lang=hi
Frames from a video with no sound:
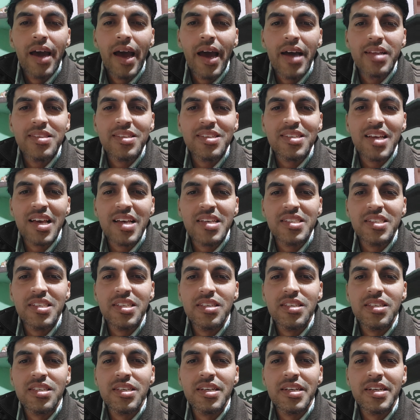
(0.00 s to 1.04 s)
एच एस एस
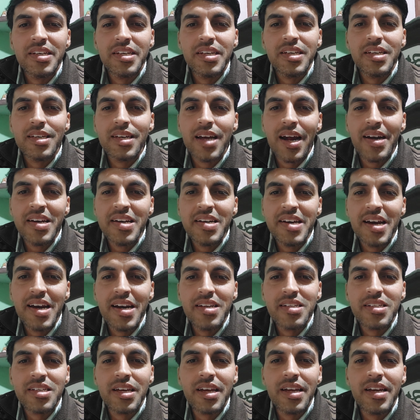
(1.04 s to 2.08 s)
सी सी टी
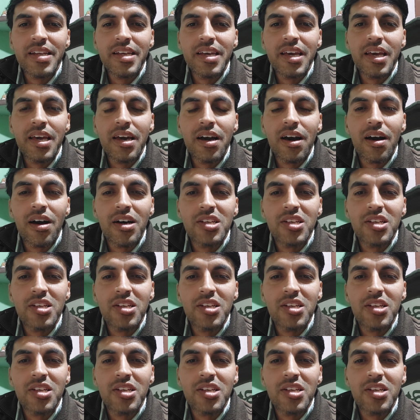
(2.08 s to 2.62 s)
कैंडिडेट्स के लिए